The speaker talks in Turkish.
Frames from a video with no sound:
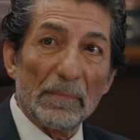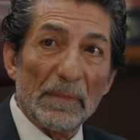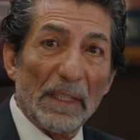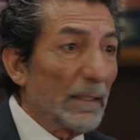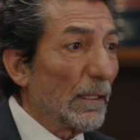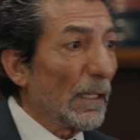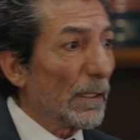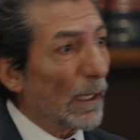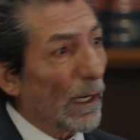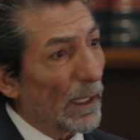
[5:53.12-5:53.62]

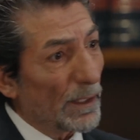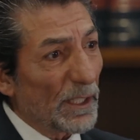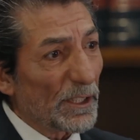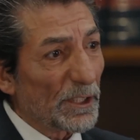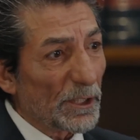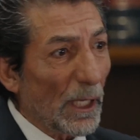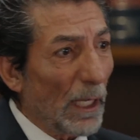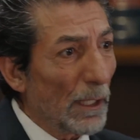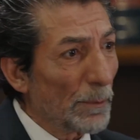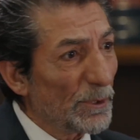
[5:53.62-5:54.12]
İki
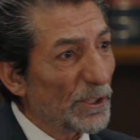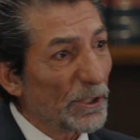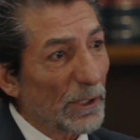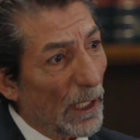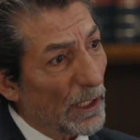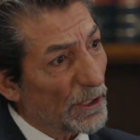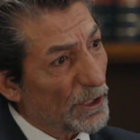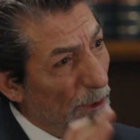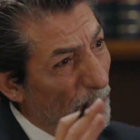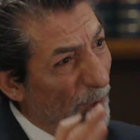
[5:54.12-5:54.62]
kardeş gelmiş,
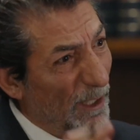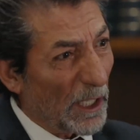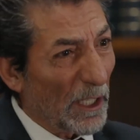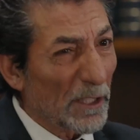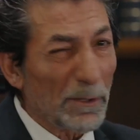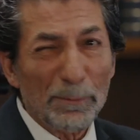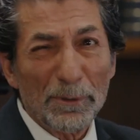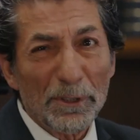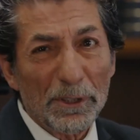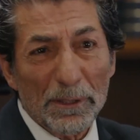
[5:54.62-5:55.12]
karşıma
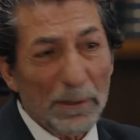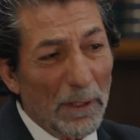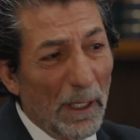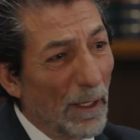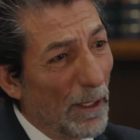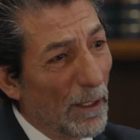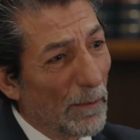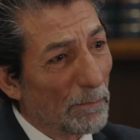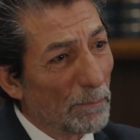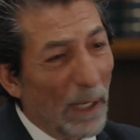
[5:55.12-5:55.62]
geçmiş.
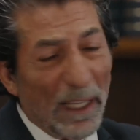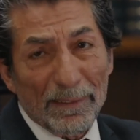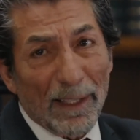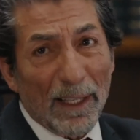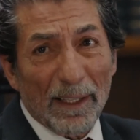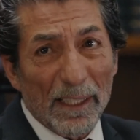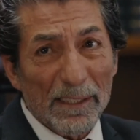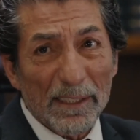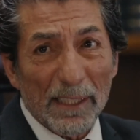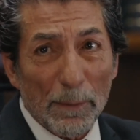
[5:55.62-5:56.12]

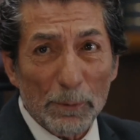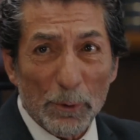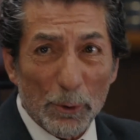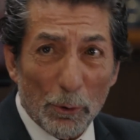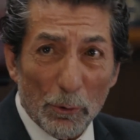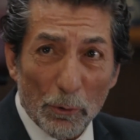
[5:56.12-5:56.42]
Benden hesap